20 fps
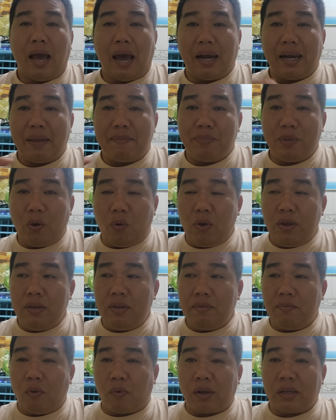anh em nuôi
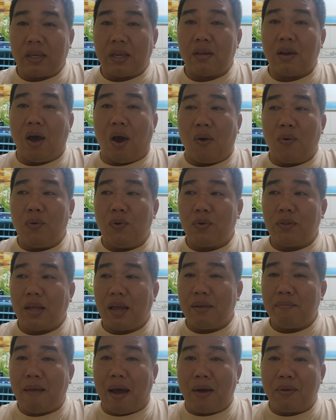một cái chế độ nuôi
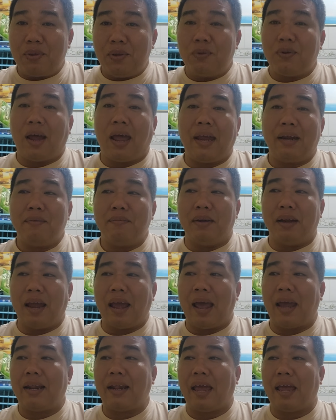tới bao nhiêu tháng
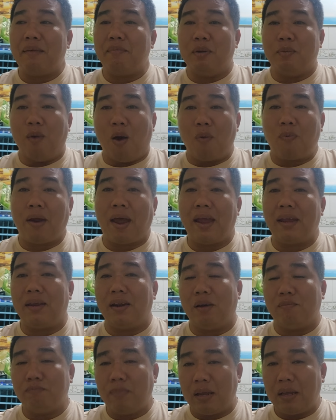12 tháng 11 tháng
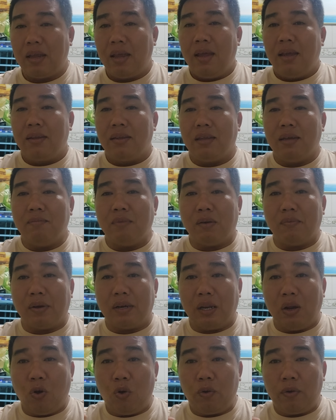gì không biết nhưng mà
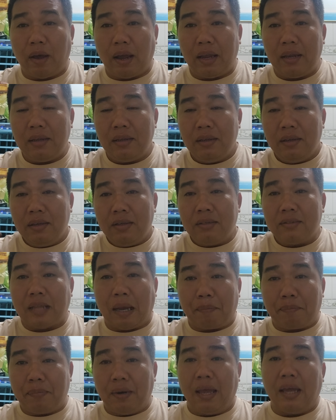mình nuôi phải
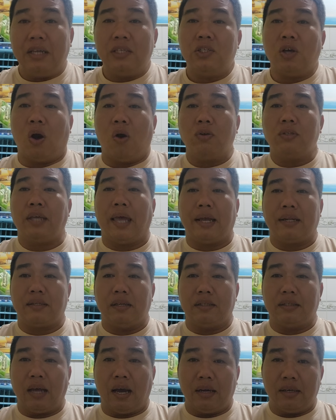tập luyện sổ sẹt
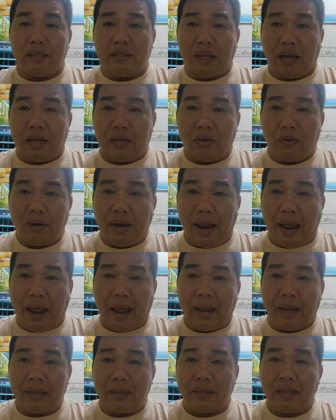từ từ từ từ con
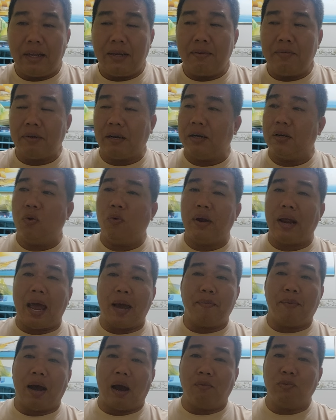gà chứ nuôi
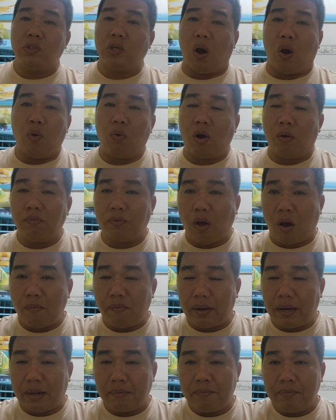gà mà không sổ không
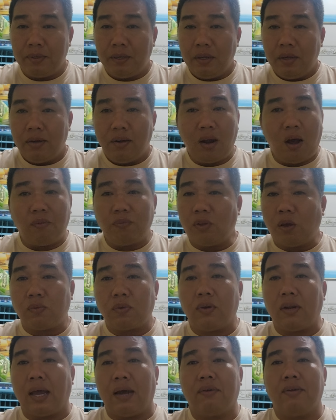tốt nữa nè nó không
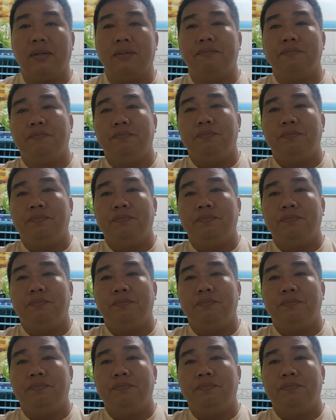tốt chỗ nào chứ